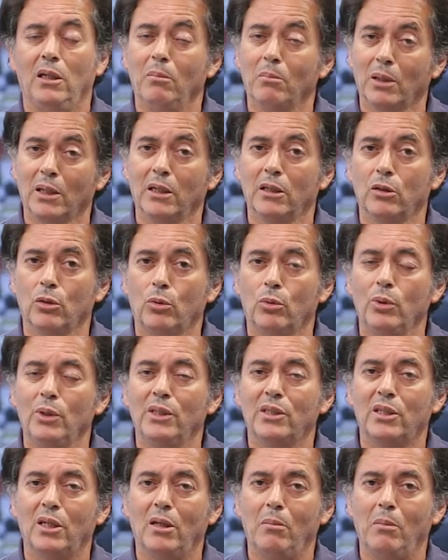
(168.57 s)
Lembrando que o
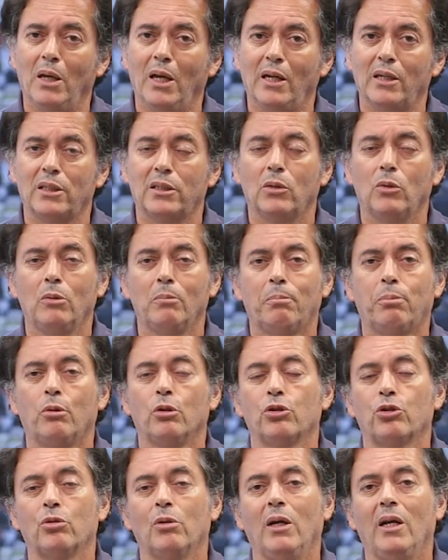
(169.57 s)
ICMS é um
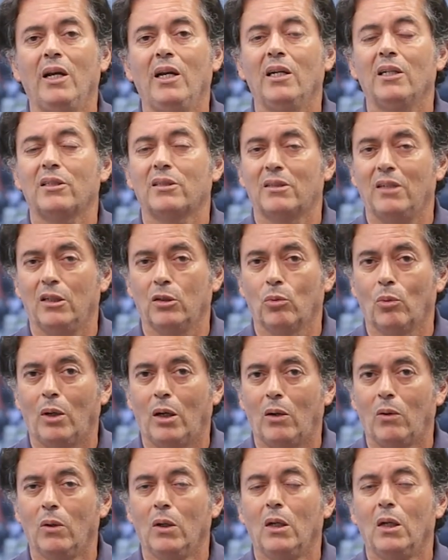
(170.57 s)
imposto
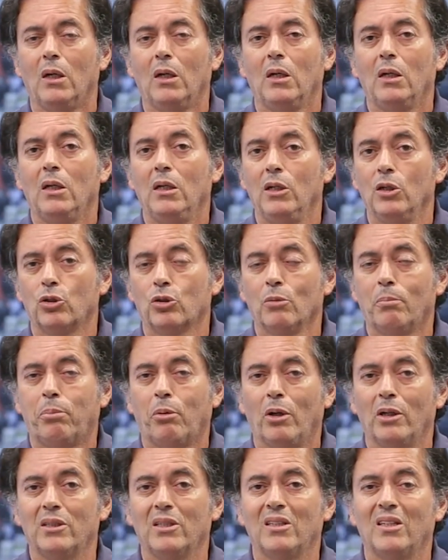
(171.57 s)
estadual e isso
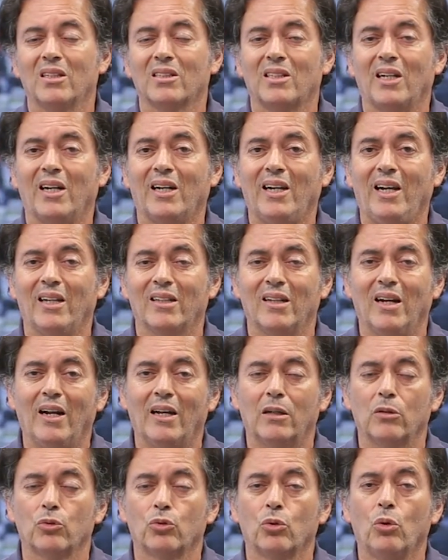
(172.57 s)
pode
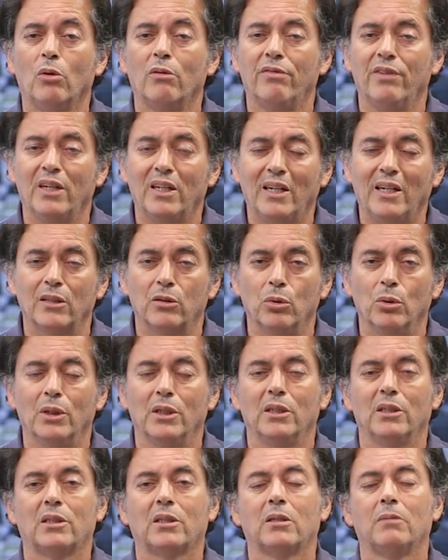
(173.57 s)
desagradar aos
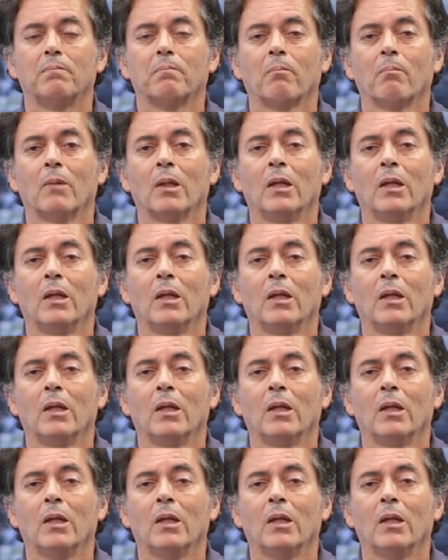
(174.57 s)
governadores.